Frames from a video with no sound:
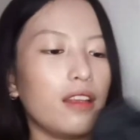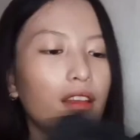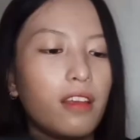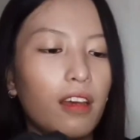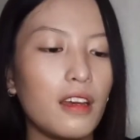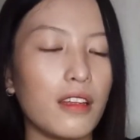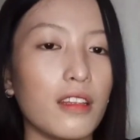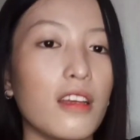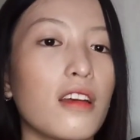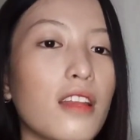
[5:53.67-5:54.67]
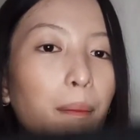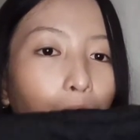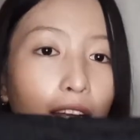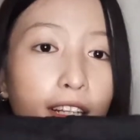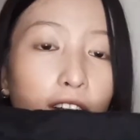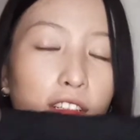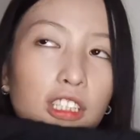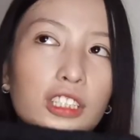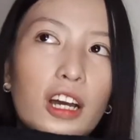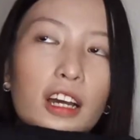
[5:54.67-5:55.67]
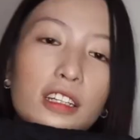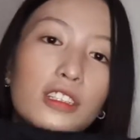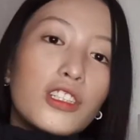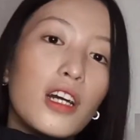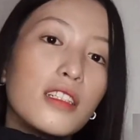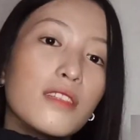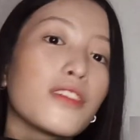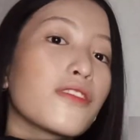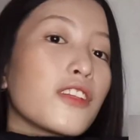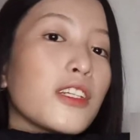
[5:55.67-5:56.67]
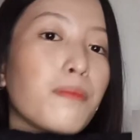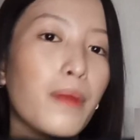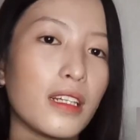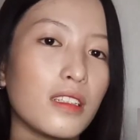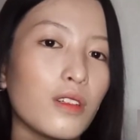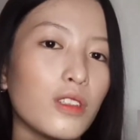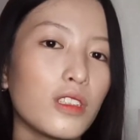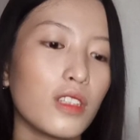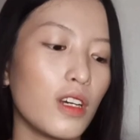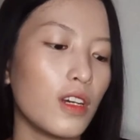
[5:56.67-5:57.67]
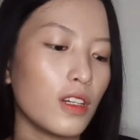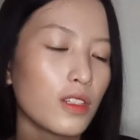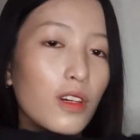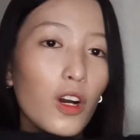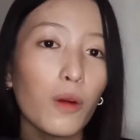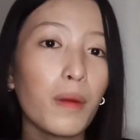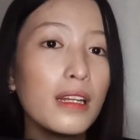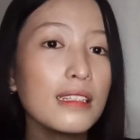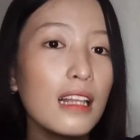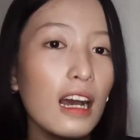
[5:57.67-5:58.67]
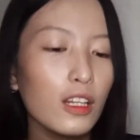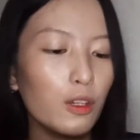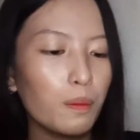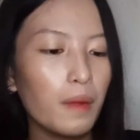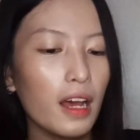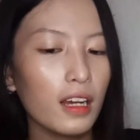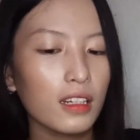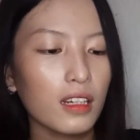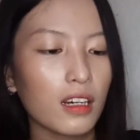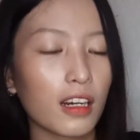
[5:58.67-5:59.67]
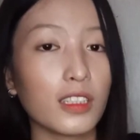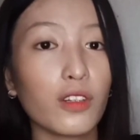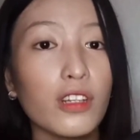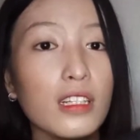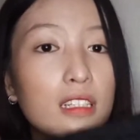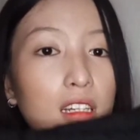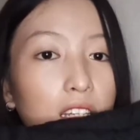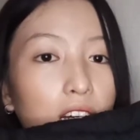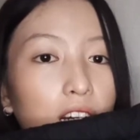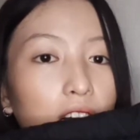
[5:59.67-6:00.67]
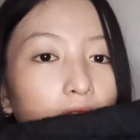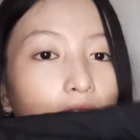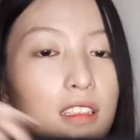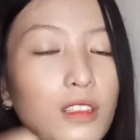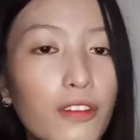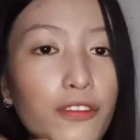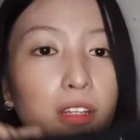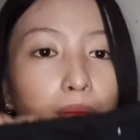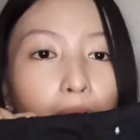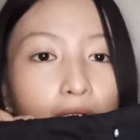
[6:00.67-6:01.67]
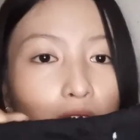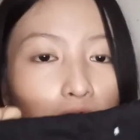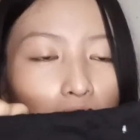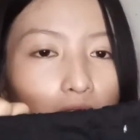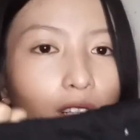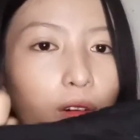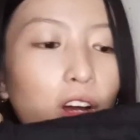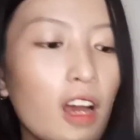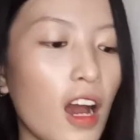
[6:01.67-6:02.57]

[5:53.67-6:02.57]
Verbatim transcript: Then, napalit ko na siya in just 15 pesos. So, kauban na sila atong black nga carsones ganiha guys. So, 15 pesos rin. So,